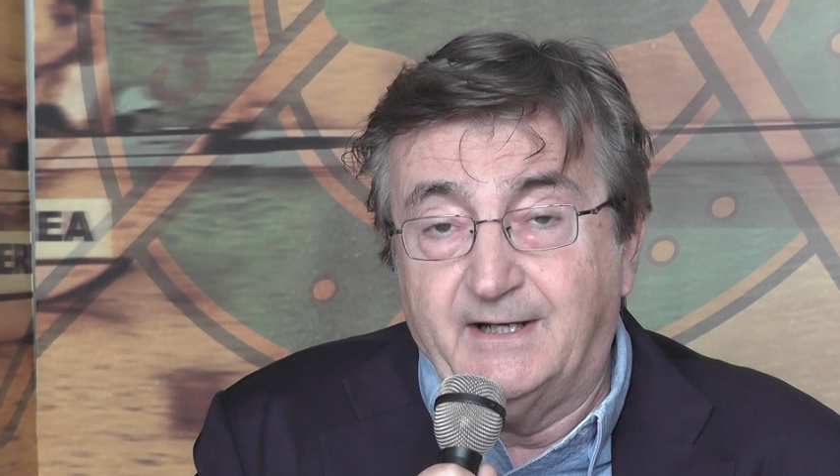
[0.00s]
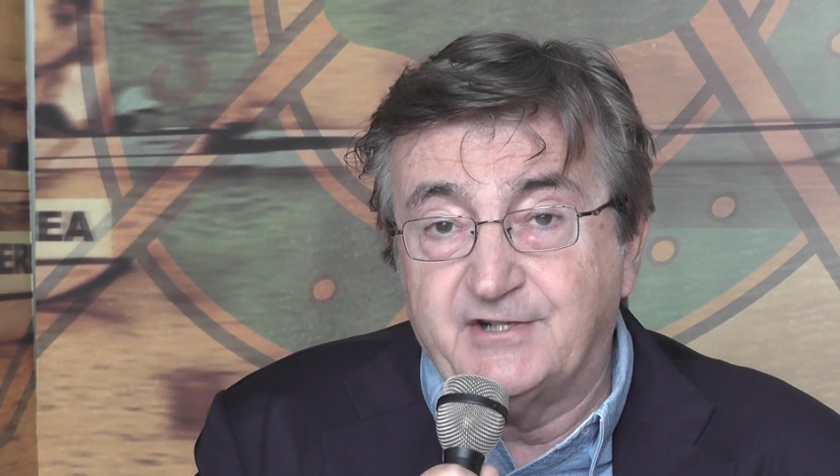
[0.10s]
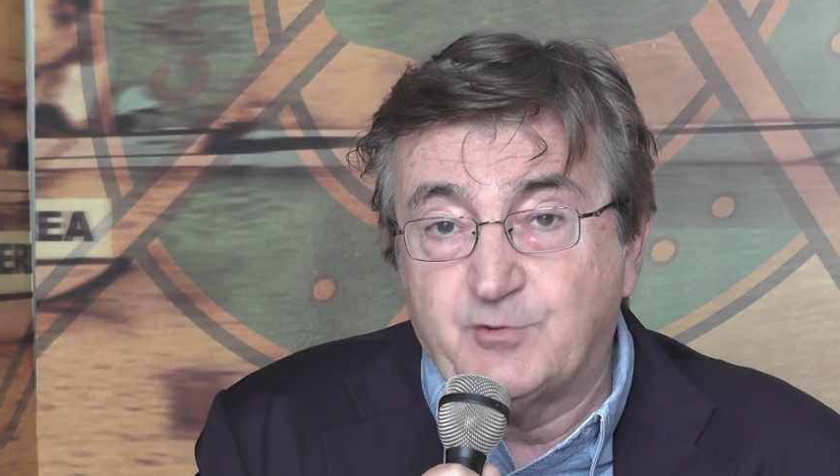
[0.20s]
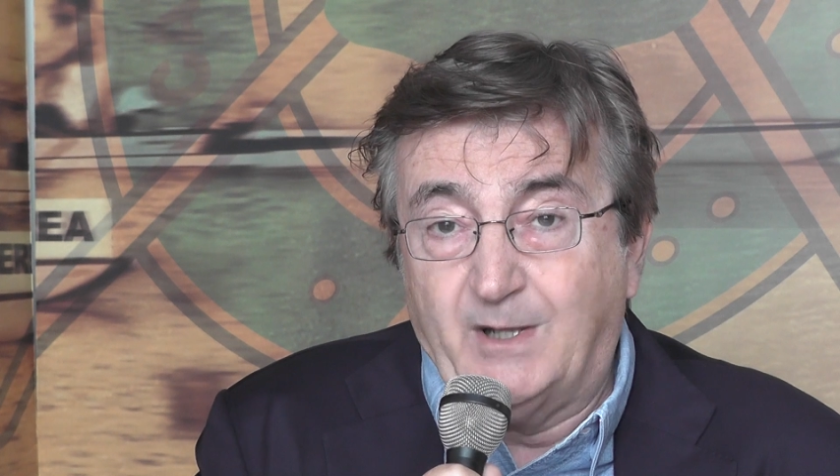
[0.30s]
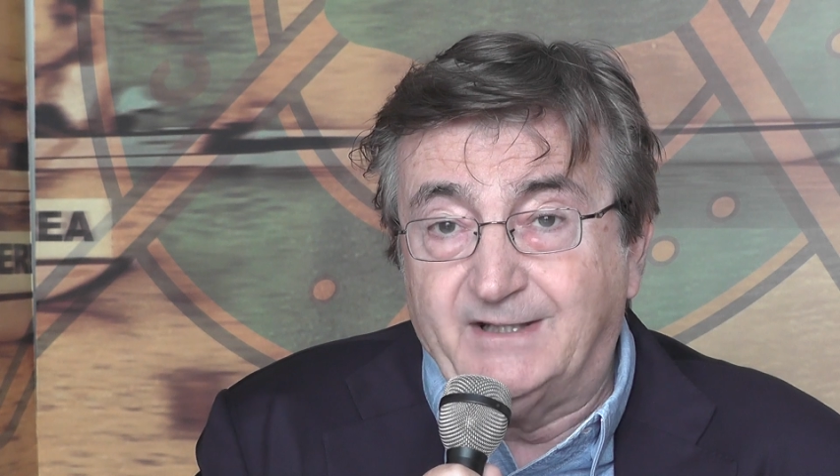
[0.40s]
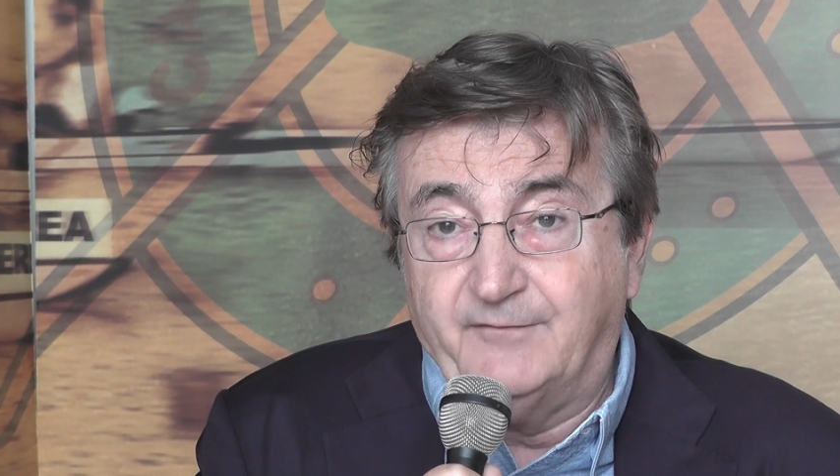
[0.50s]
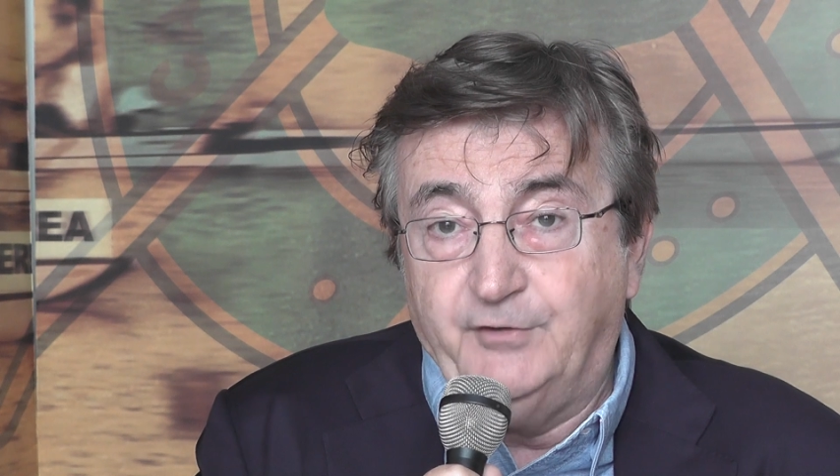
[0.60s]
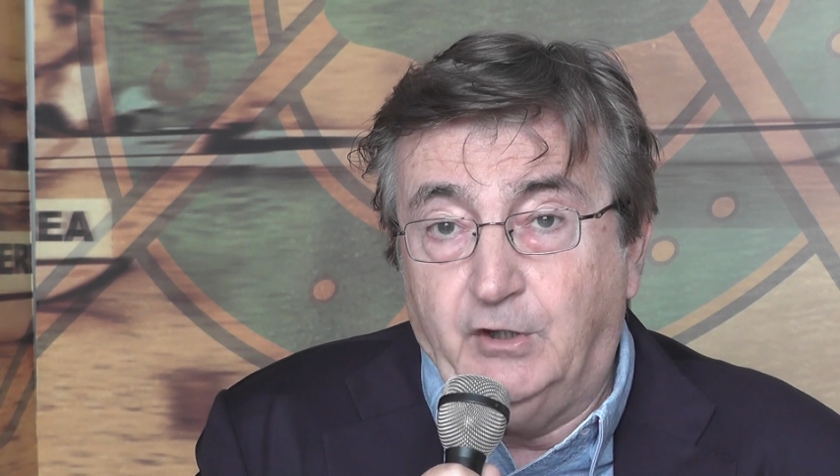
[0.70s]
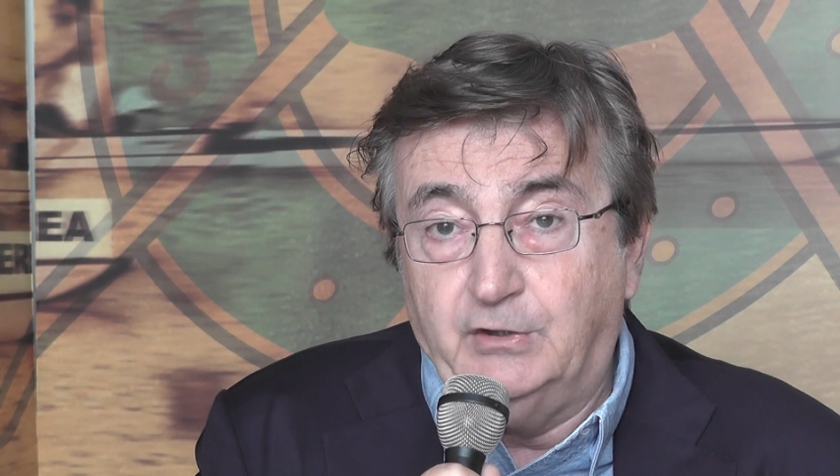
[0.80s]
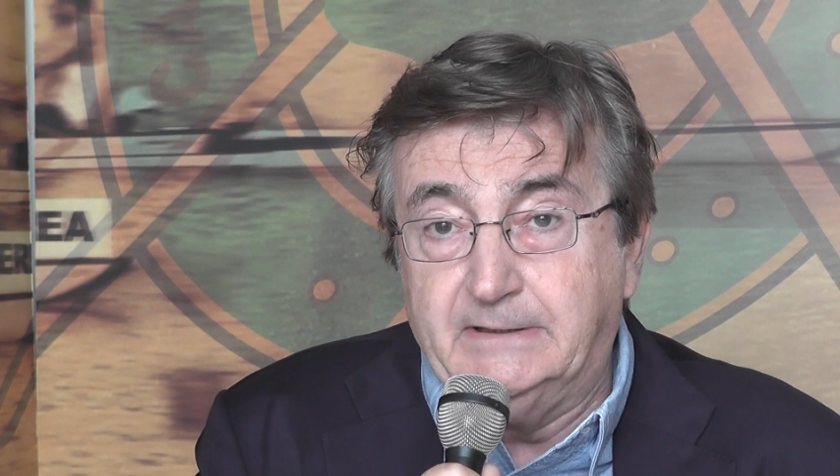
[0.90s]
squadra
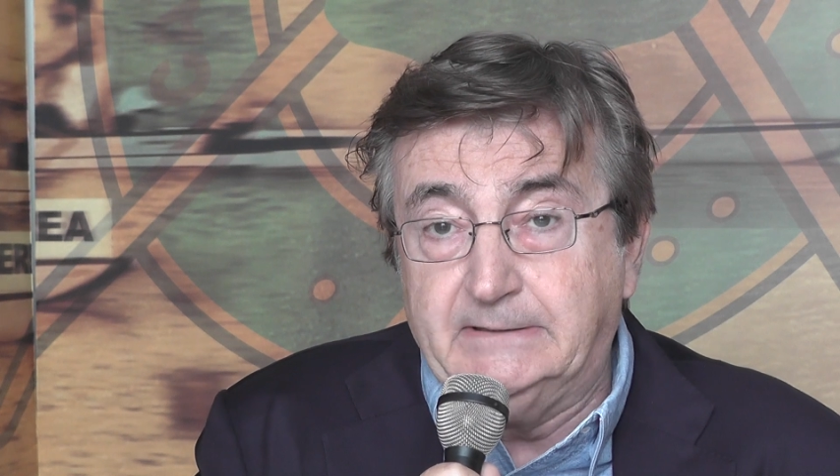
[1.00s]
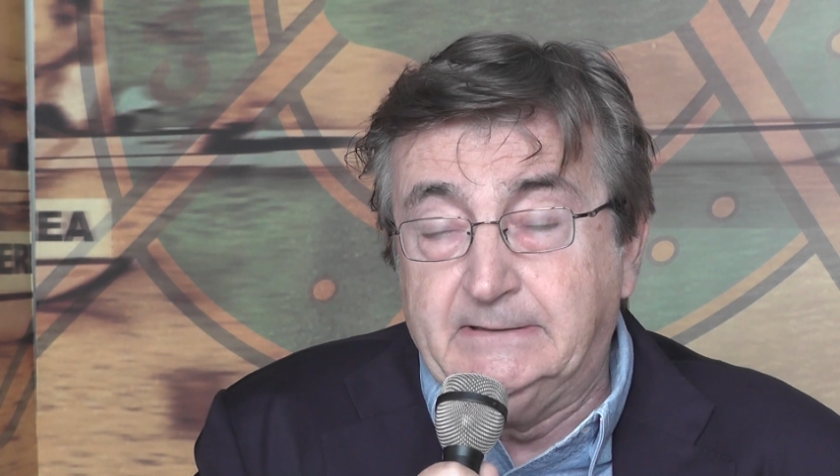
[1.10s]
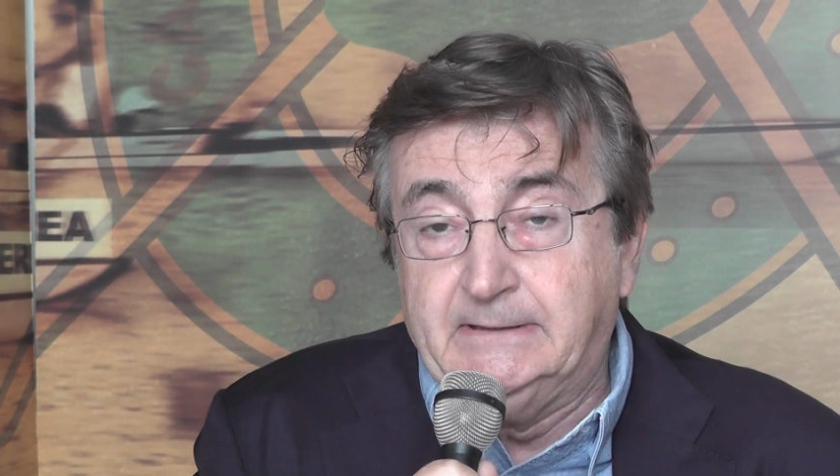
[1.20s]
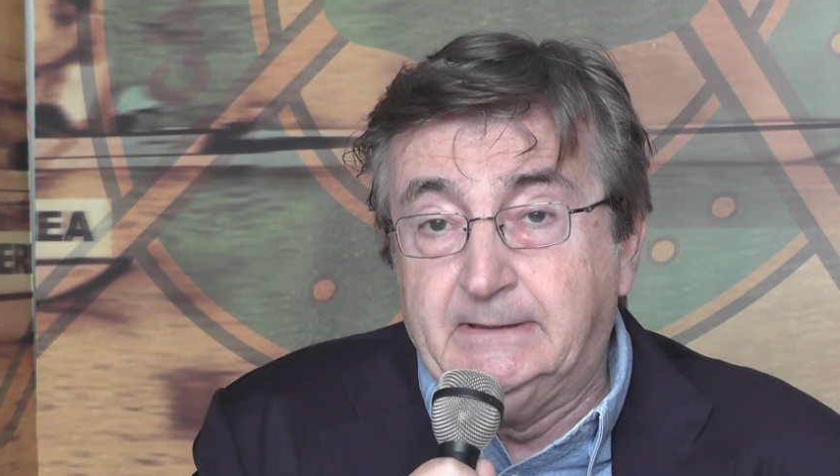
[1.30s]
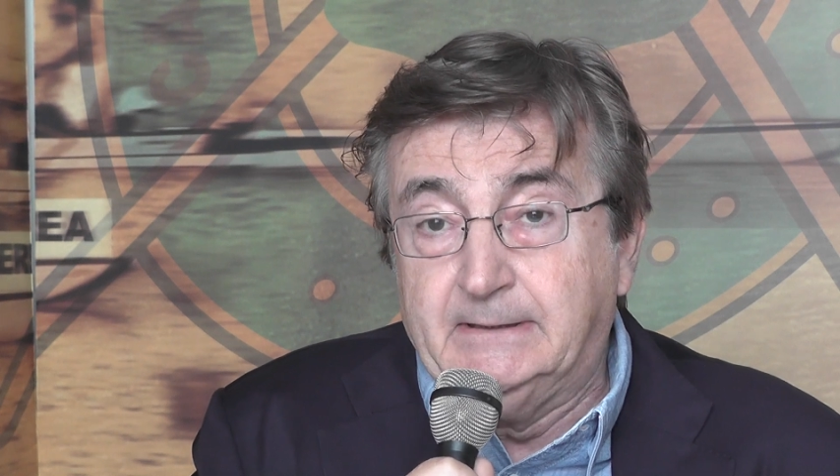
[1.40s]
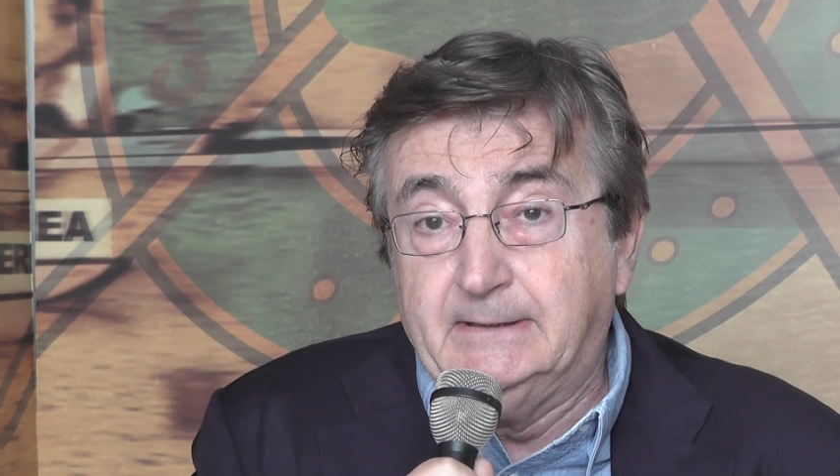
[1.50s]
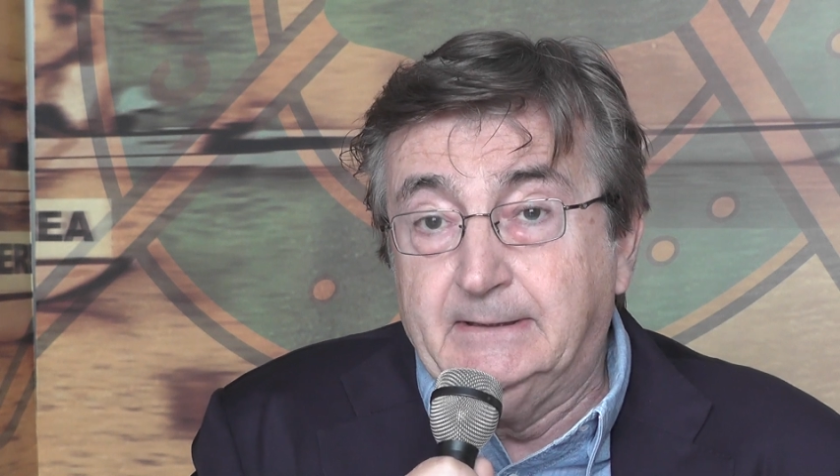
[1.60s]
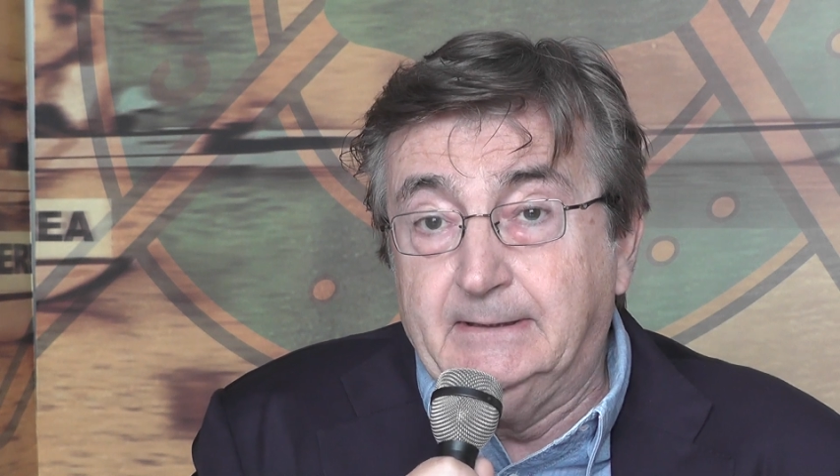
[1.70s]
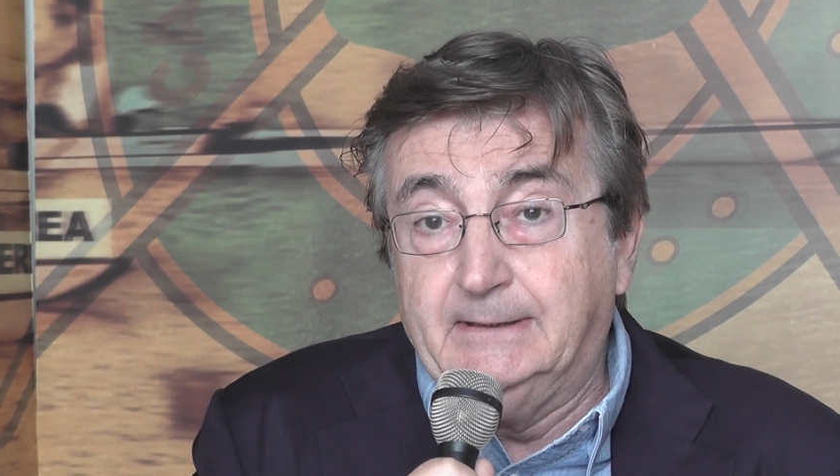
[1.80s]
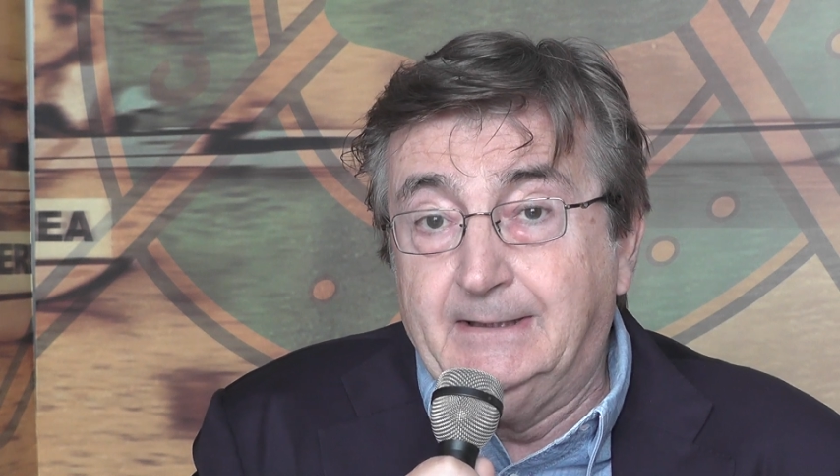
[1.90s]
viola. Eh,